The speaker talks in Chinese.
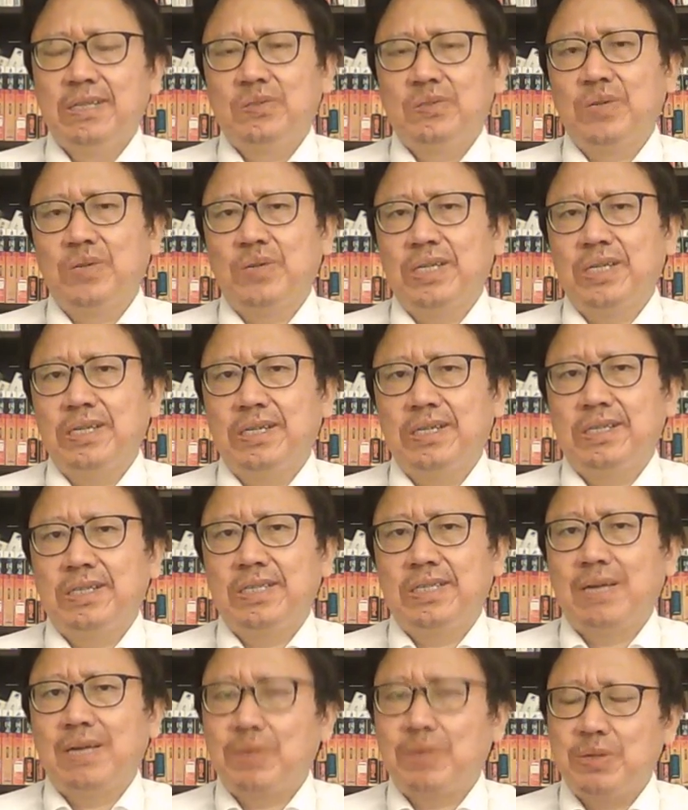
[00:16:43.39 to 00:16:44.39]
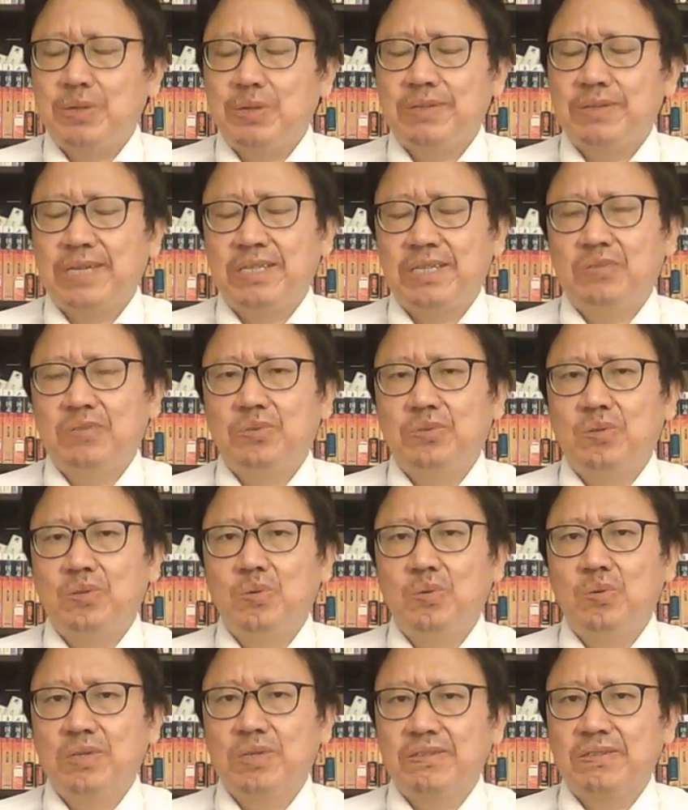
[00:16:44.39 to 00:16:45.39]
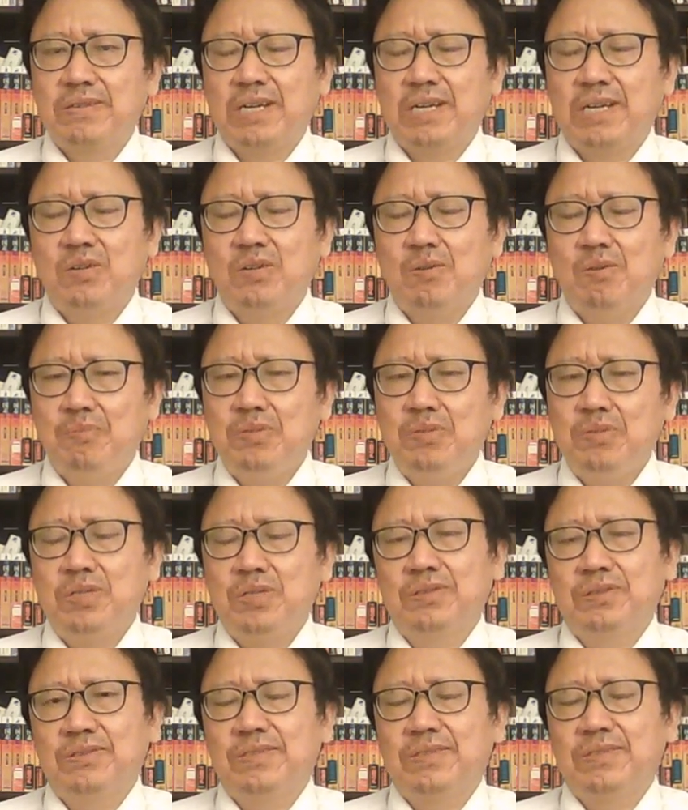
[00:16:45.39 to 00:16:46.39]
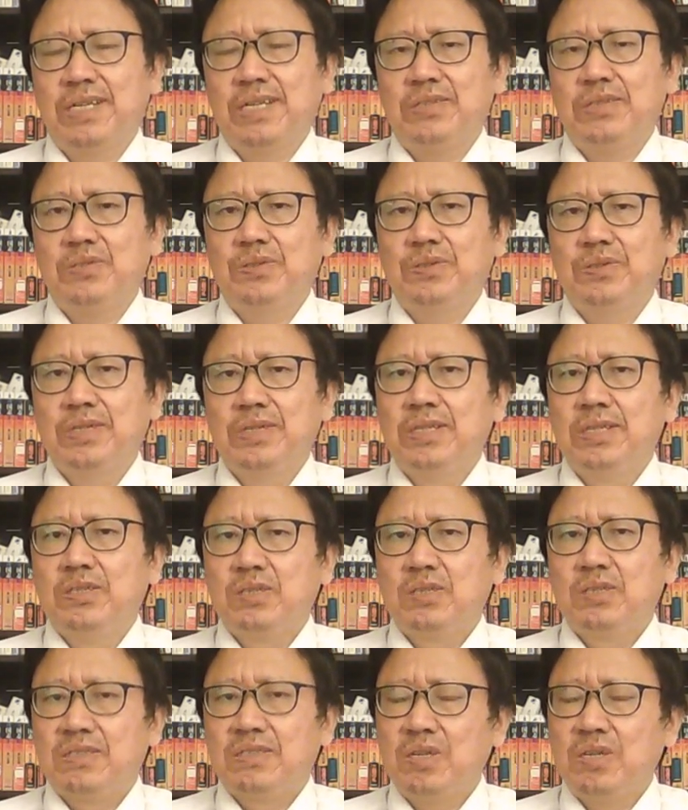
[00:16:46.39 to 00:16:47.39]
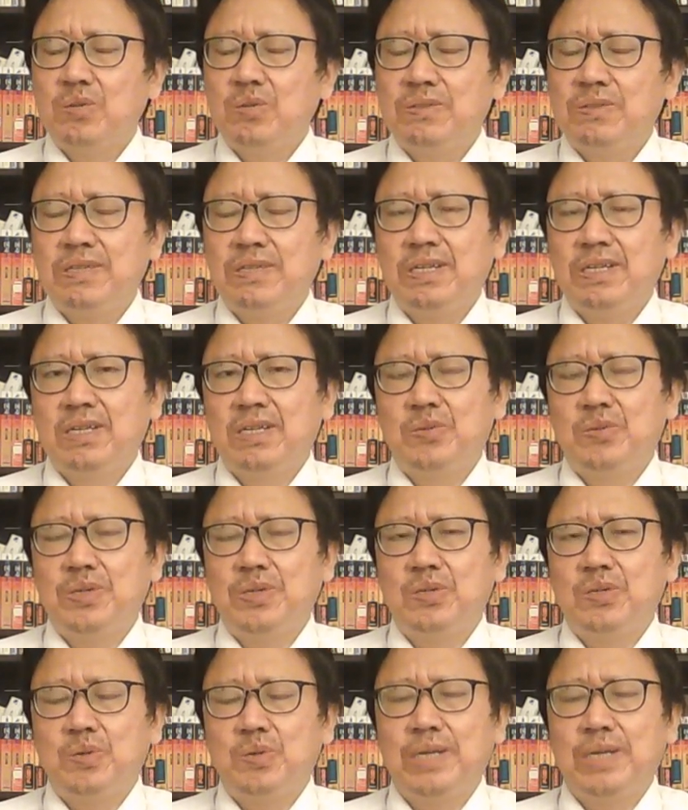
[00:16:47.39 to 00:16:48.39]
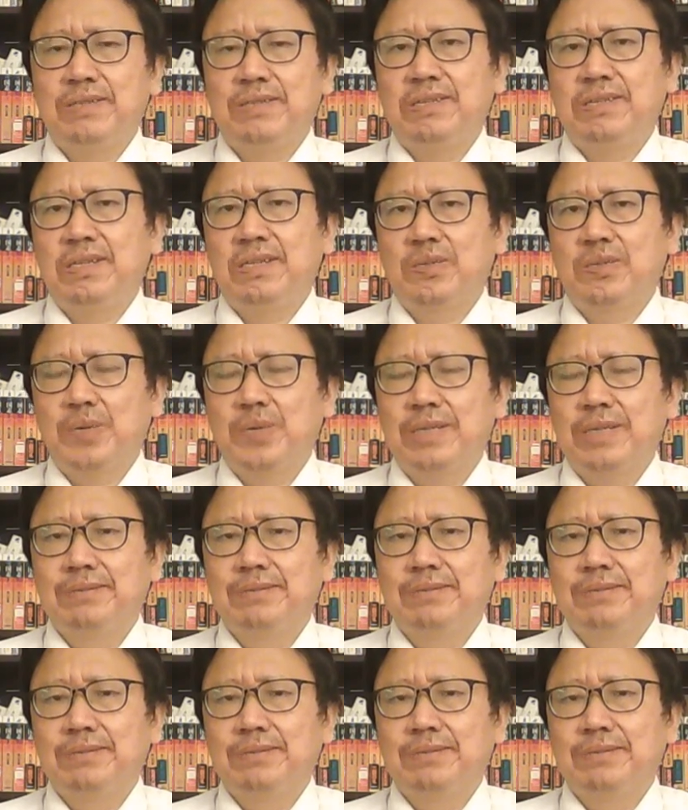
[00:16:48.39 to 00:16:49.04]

所以，亚马逊在进入中国市场后不久，实际上就抽身而去，全身而退，